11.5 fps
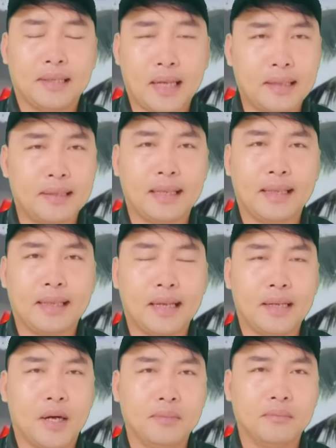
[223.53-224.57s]
cực kỳ
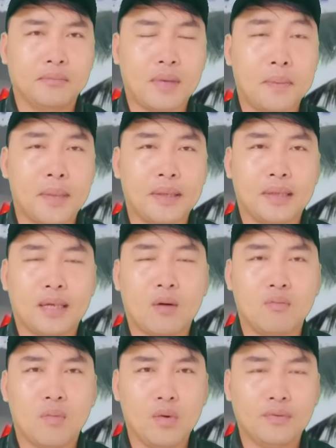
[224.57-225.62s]
ghê gớm mà mình
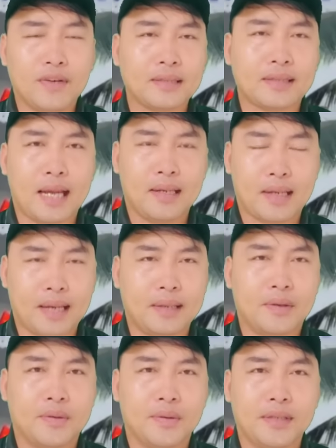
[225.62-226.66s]
không muốn phát tán ở
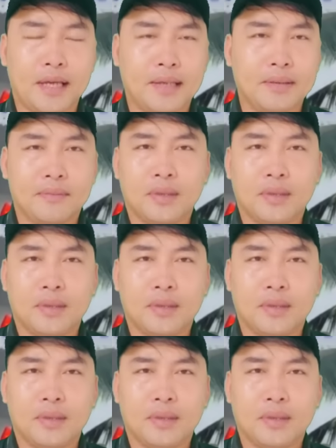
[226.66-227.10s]
đây cô chú anh chị